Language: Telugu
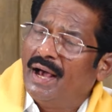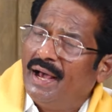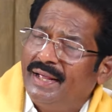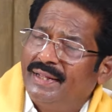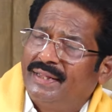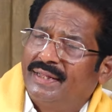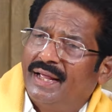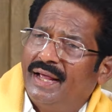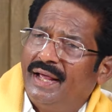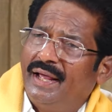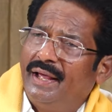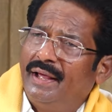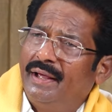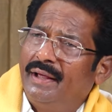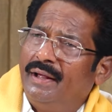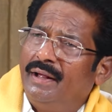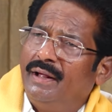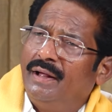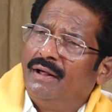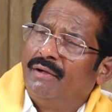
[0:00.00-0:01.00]
అయితే
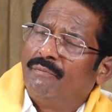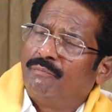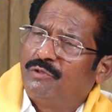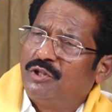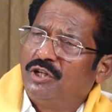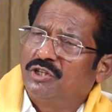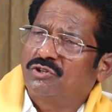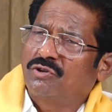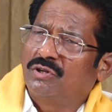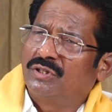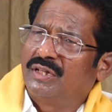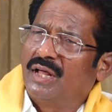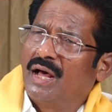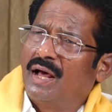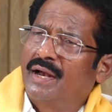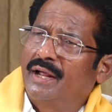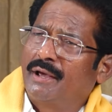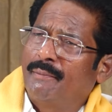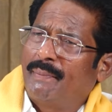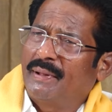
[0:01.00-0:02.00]
తీసుకో
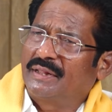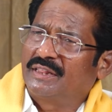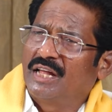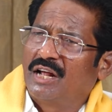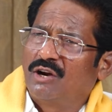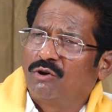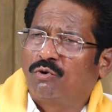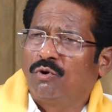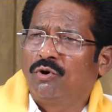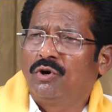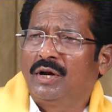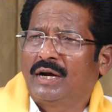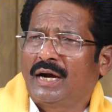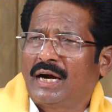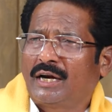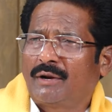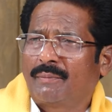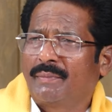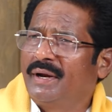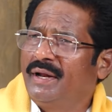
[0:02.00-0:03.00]
దానికి పద్నాలుగు కోట్లు
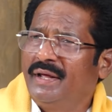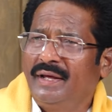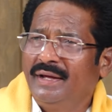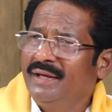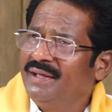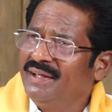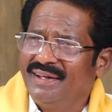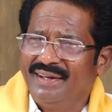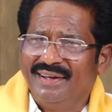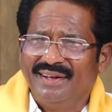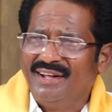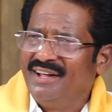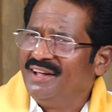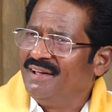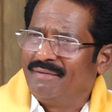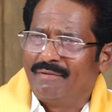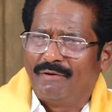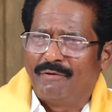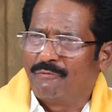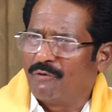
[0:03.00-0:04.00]
కట్టమని
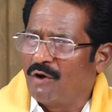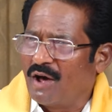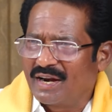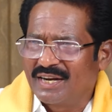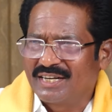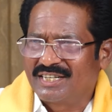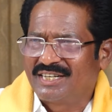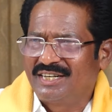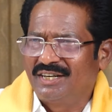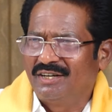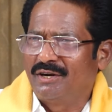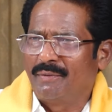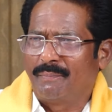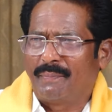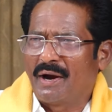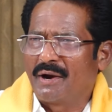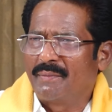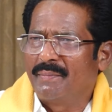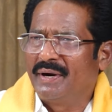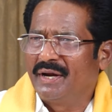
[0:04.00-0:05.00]
ఈ ఫారెస్ట్
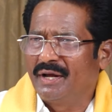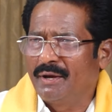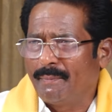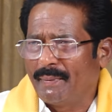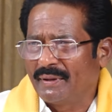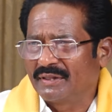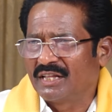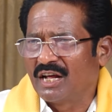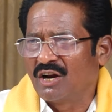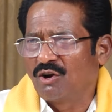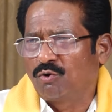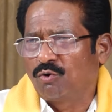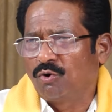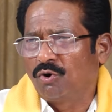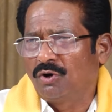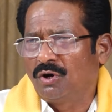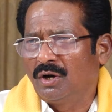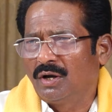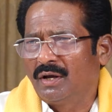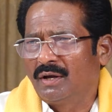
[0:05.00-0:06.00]
డిపార్ట్మెంట్కి పద్నాలుగు
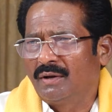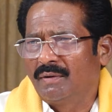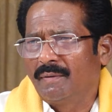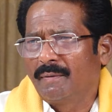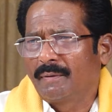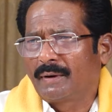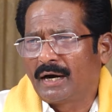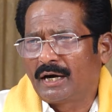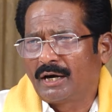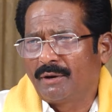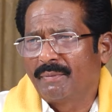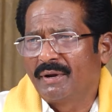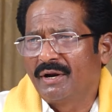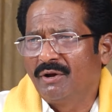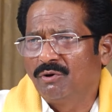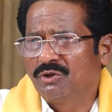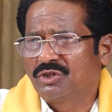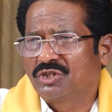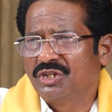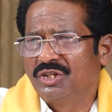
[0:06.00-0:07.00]
కోట్ల కట్టమనే
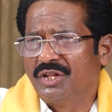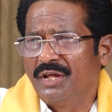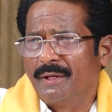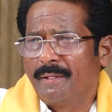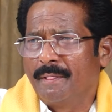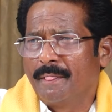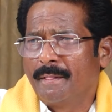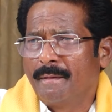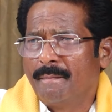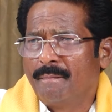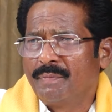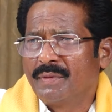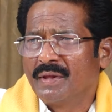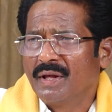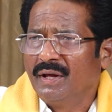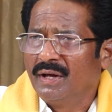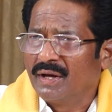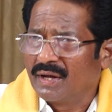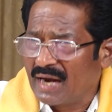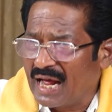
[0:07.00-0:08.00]
వచ్చింది
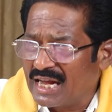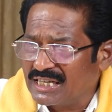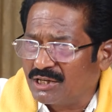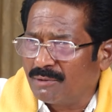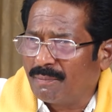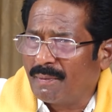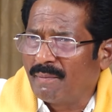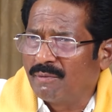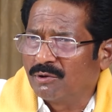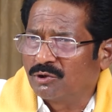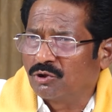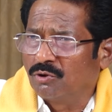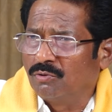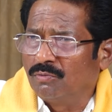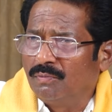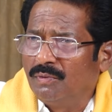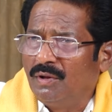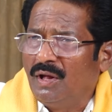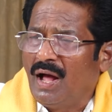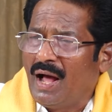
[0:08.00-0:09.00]
రాష్ట్ర ప్రభుత్వం
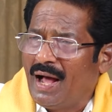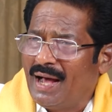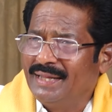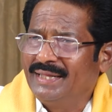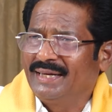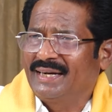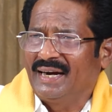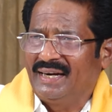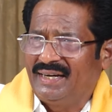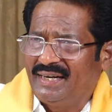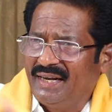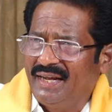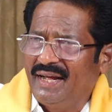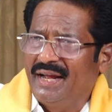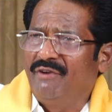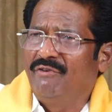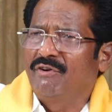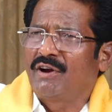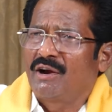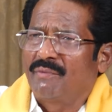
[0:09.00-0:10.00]
అది కట్టి
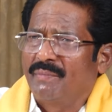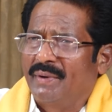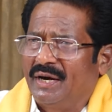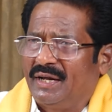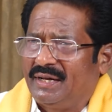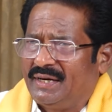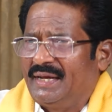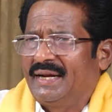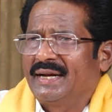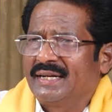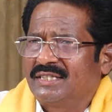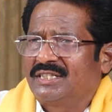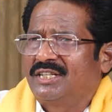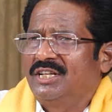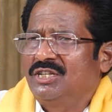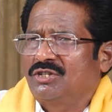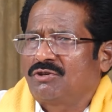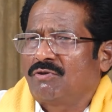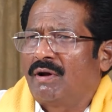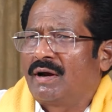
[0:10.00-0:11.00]
ఎన్విరాన్మెంట్ క్లియరెన్స్
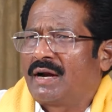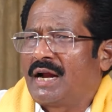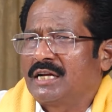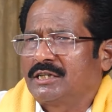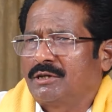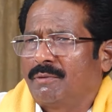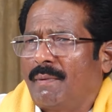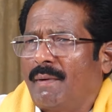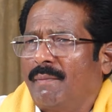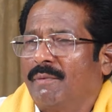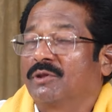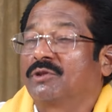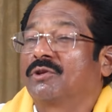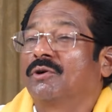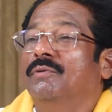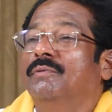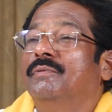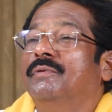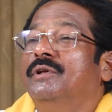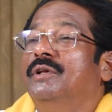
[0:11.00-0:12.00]
తీసుకోవాలి రాష్ట్ర ప్రభుత్వం